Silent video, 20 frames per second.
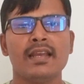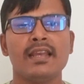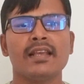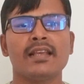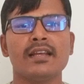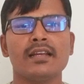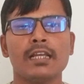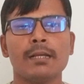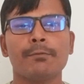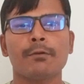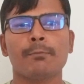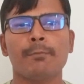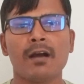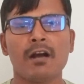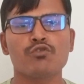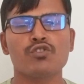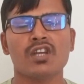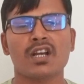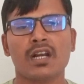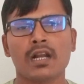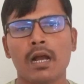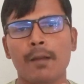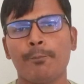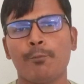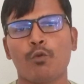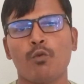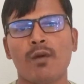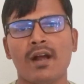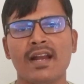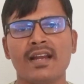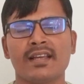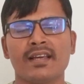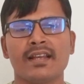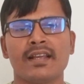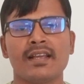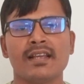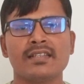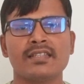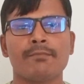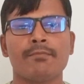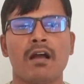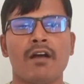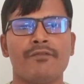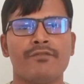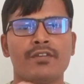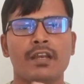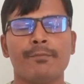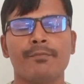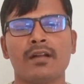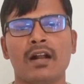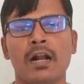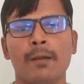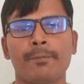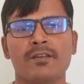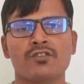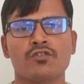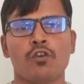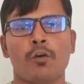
लेकिन गिफ्ट बाउचर कब प्रोवाइड करेंगे जब आप फ्लिपकार्ट पर